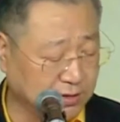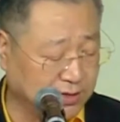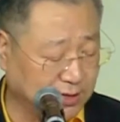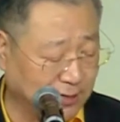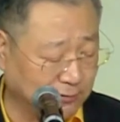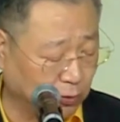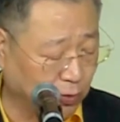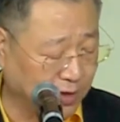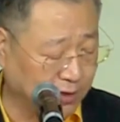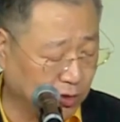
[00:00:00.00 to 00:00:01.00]
一样的
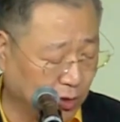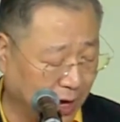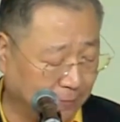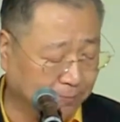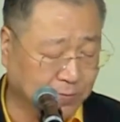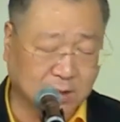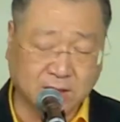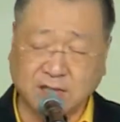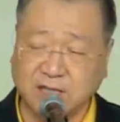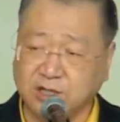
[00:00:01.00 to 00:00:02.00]
温暖。
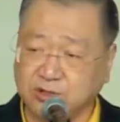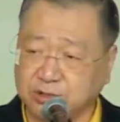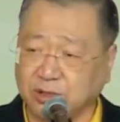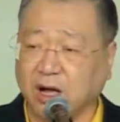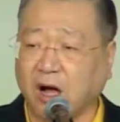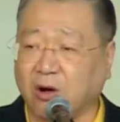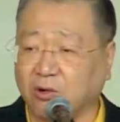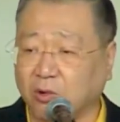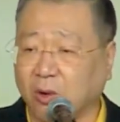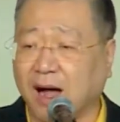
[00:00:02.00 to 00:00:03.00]
一句好
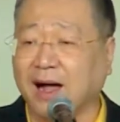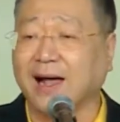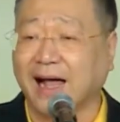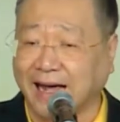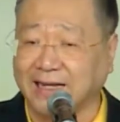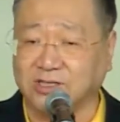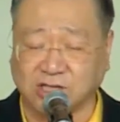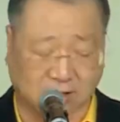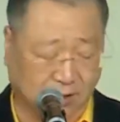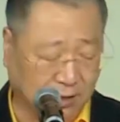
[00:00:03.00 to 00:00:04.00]
话，孩
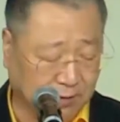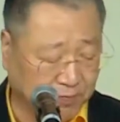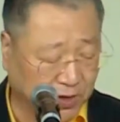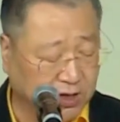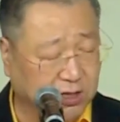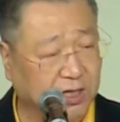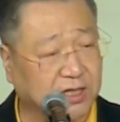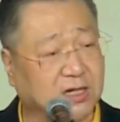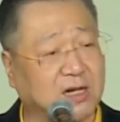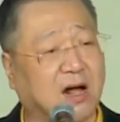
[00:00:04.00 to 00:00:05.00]
子，你可
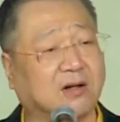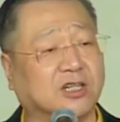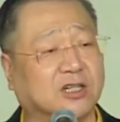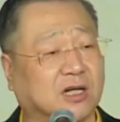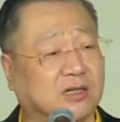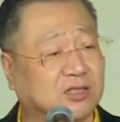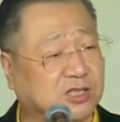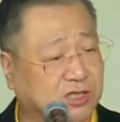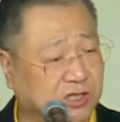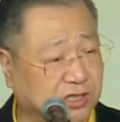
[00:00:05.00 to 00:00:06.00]
以让你的
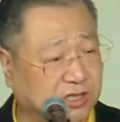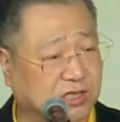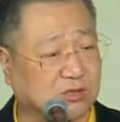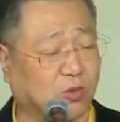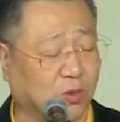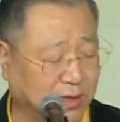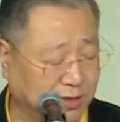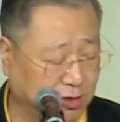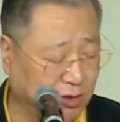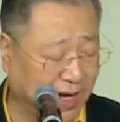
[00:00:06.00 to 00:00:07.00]
妻子
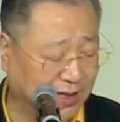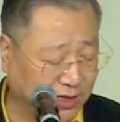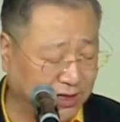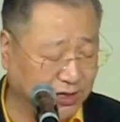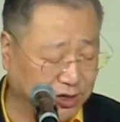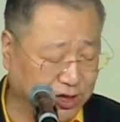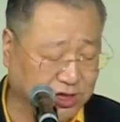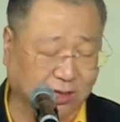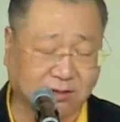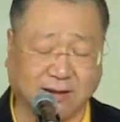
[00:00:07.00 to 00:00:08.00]
温暖一
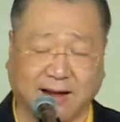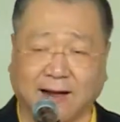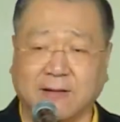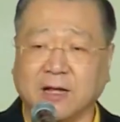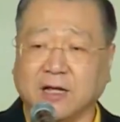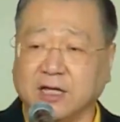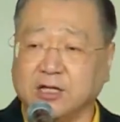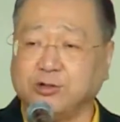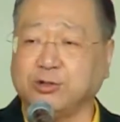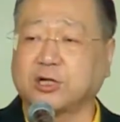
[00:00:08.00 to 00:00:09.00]
生啊！一
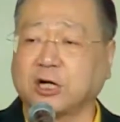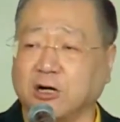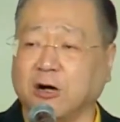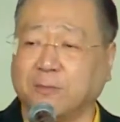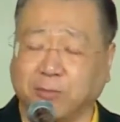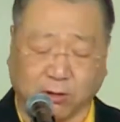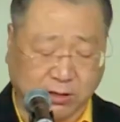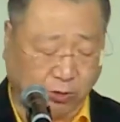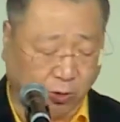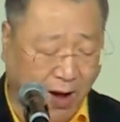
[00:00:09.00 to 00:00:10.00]
句刻薄
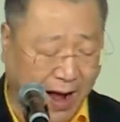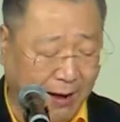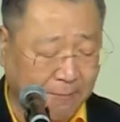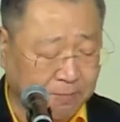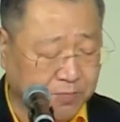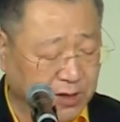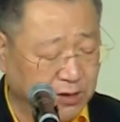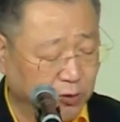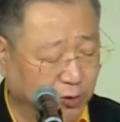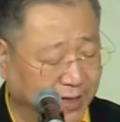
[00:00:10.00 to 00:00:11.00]
的话，你
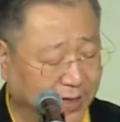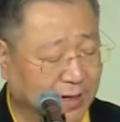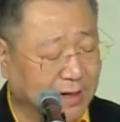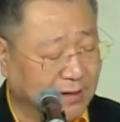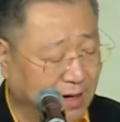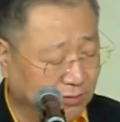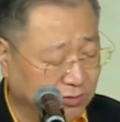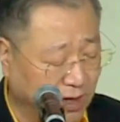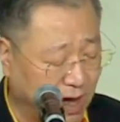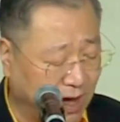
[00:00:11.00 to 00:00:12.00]
会让
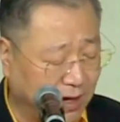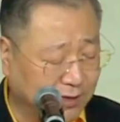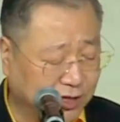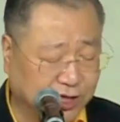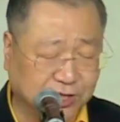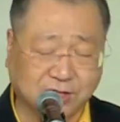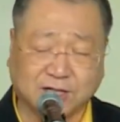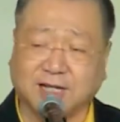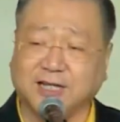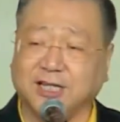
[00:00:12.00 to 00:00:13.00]
他记
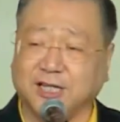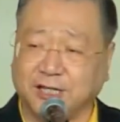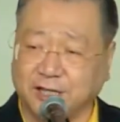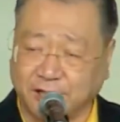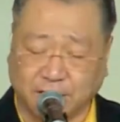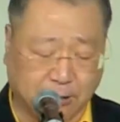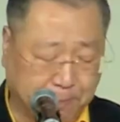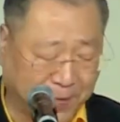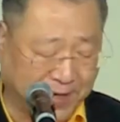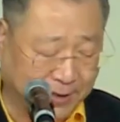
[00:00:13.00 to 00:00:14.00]
恨你一
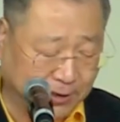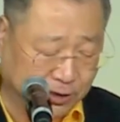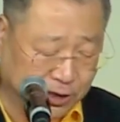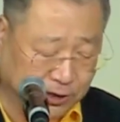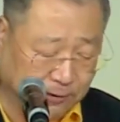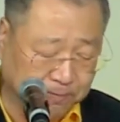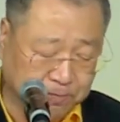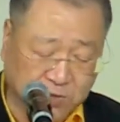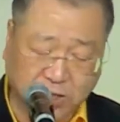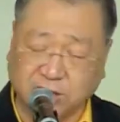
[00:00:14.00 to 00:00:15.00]
辈子，
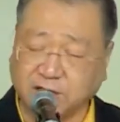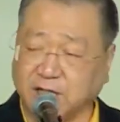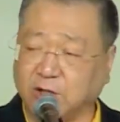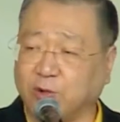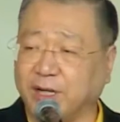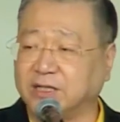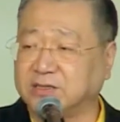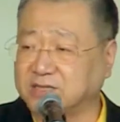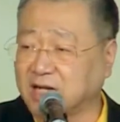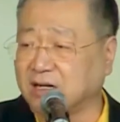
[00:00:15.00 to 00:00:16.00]
一定会
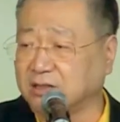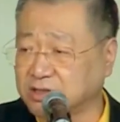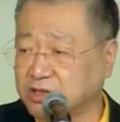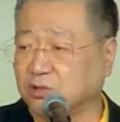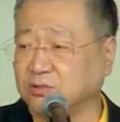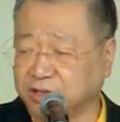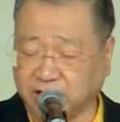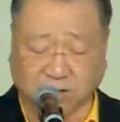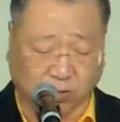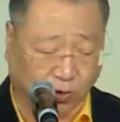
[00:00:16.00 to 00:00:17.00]
葬送你
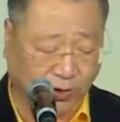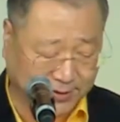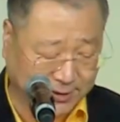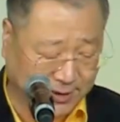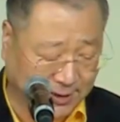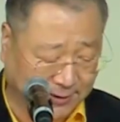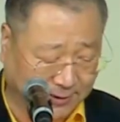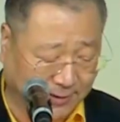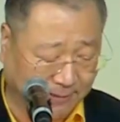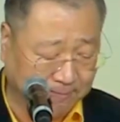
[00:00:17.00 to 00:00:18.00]
的婚姻
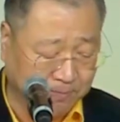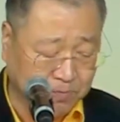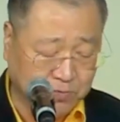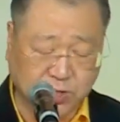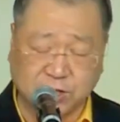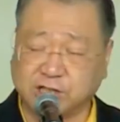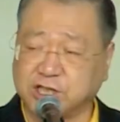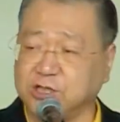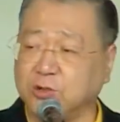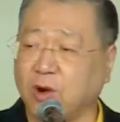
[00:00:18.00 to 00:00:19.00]
啊！你
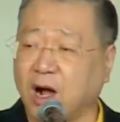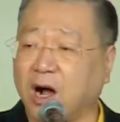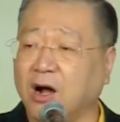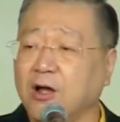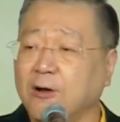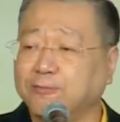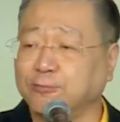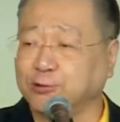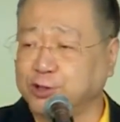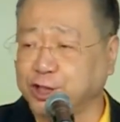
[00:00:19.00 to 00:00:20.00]
希望
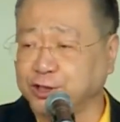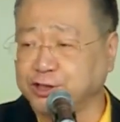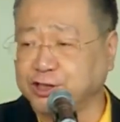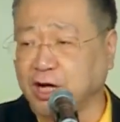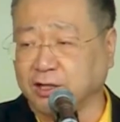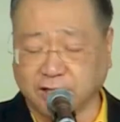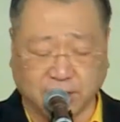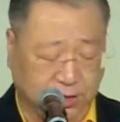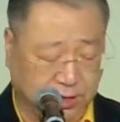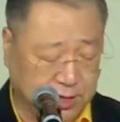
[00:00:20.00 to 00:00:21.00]
父亲像
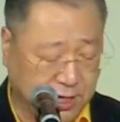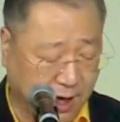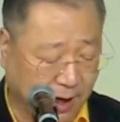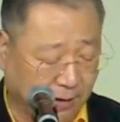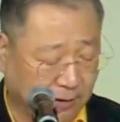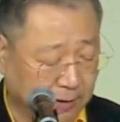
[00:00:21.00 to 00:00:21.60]
你一样。